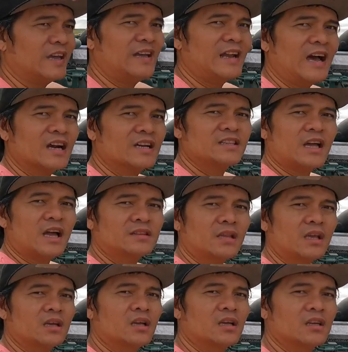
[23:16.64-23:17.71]
kailangan
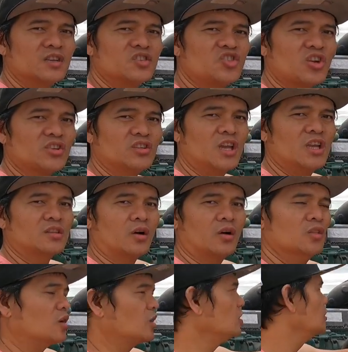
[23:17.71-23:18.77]
nating i-check
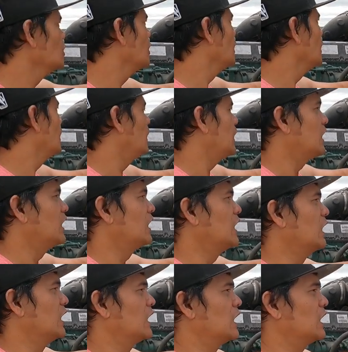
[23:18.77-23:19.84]
dito no.
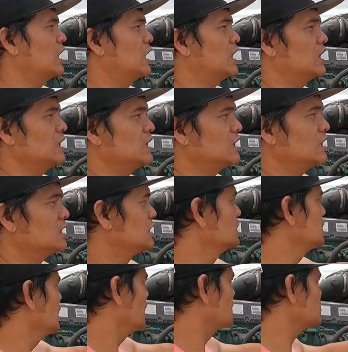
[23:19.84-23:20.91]
Uh,
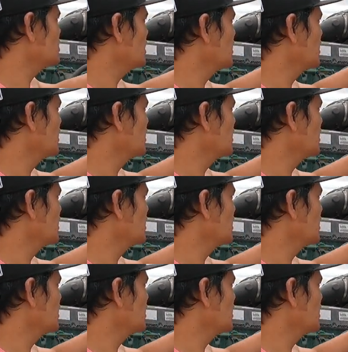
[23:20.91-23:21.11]
it's